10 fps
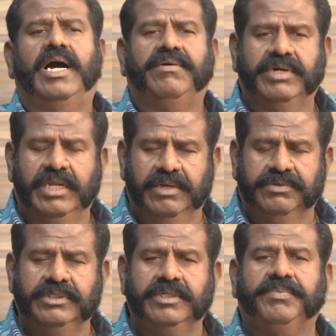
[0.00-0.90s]
அவங்களே
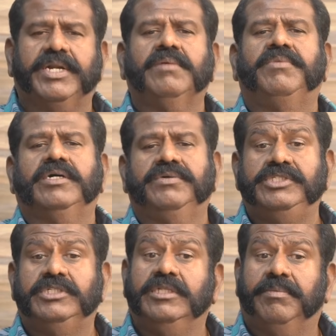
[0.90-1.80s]
வந்துட்டு படத்தை பார்க்க
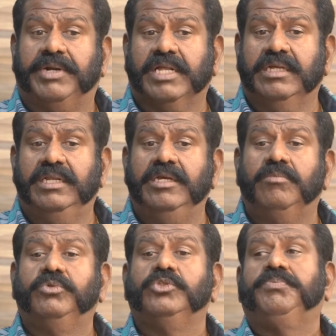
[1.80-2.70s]
வச்சுட்டு இந்த படத்தை
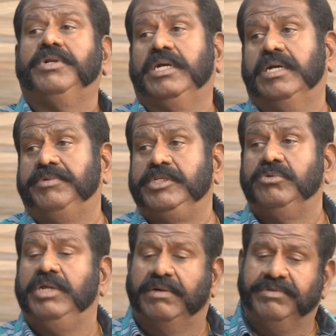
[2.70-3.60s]
நீங்கள் பூஸ்ட் பண்ணுங்க அப்படின்னு
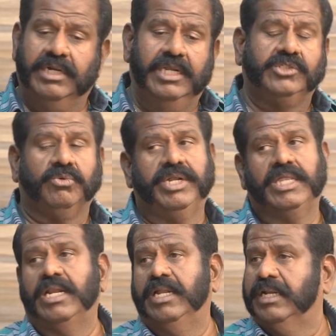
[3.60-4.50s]
சொல்லி அவங்களே
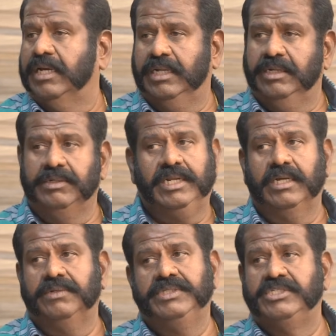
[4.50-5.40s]
சொன்னதெல்லாம் நான்
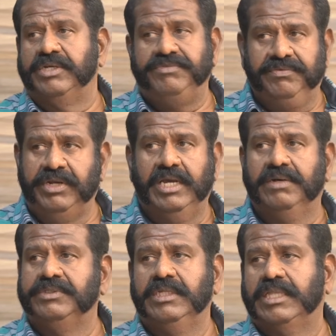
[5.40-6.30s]
எனக்கு வந்து செவி
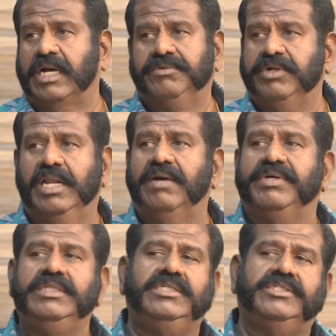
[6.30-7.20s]
வழியாக வந்து தகவல்லாம்
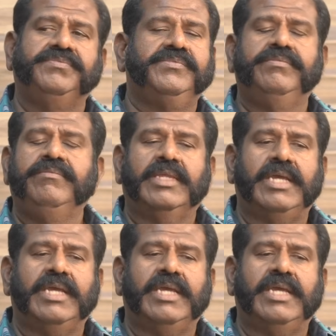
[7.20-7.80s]
ஓகே